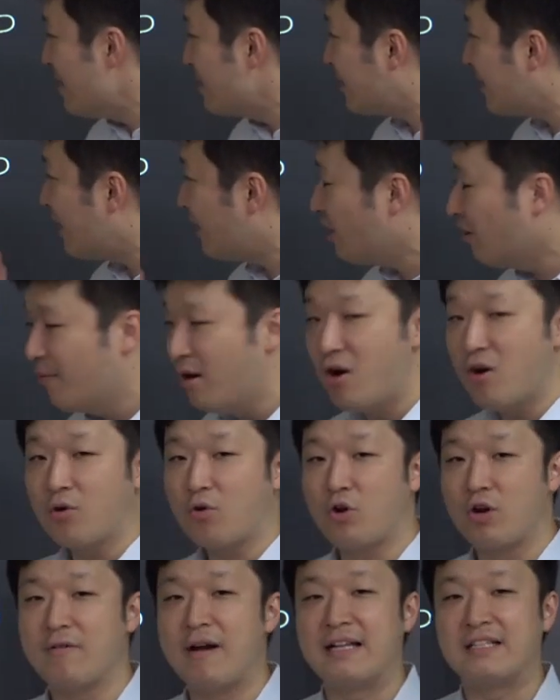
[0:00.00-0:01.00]
ますけれども、
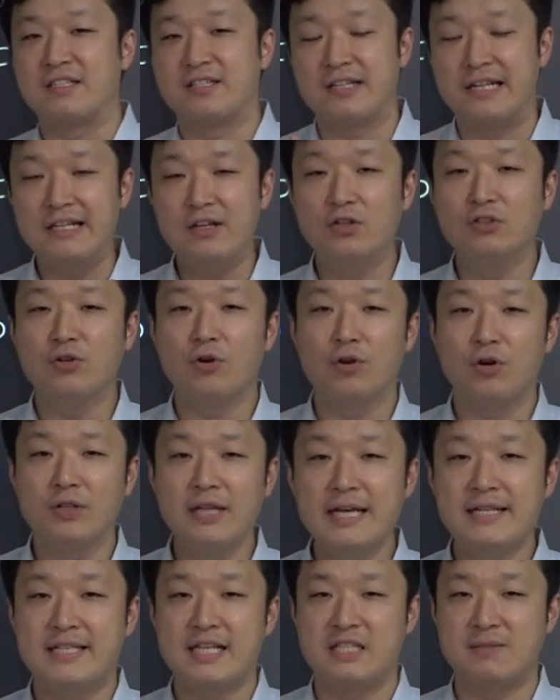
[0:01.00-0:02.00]
これは次のところ
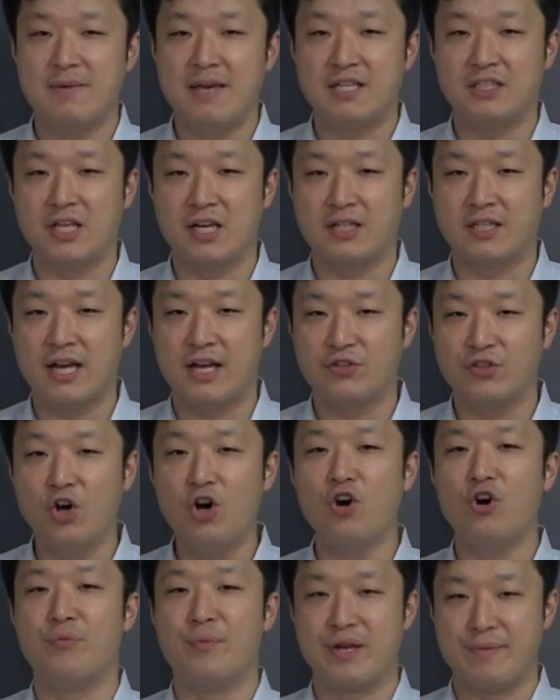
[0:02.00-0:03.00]
で説明していきたい
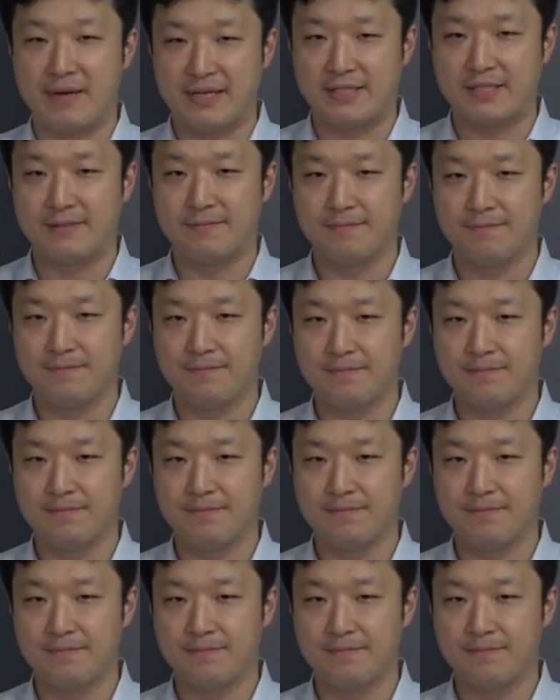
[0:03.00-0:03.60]
と思います。